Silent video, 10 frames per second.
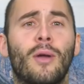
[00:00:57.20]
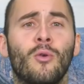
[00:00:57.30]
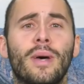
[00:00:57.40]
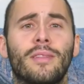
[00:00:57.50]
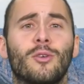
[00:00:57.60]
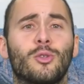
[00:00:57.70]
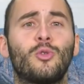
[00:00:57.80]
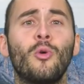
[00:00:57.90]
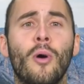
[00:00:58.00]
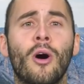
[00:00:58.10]
Parlons maintenant
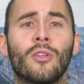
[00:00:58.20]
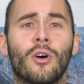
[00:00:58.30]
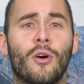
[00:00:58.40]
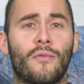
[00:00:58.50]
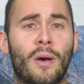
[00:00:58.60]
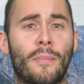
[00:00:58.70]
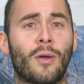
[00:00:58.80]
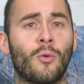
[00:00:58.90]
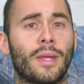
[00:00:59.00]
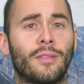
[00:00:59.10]
snowboard, enfin
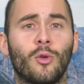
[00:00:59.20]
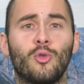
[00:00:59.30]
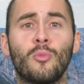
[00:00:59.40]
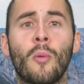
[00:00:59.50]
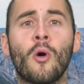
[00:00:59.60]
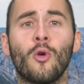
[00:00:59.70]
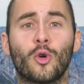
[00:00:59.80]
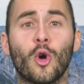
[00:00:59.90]
parlons maintenant du moment